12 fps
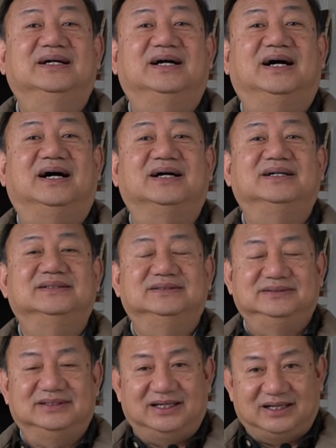啊
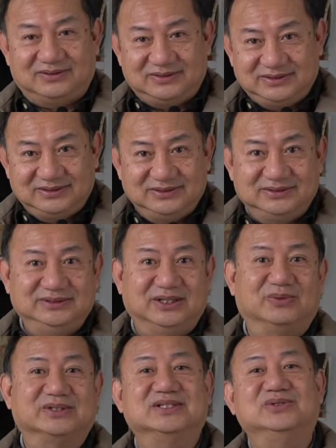好，言
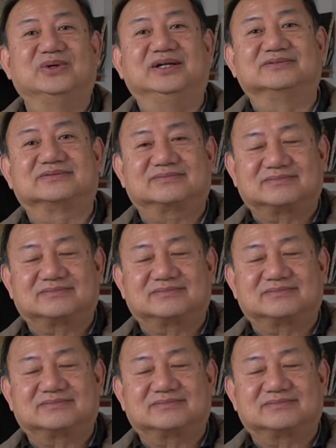归正传，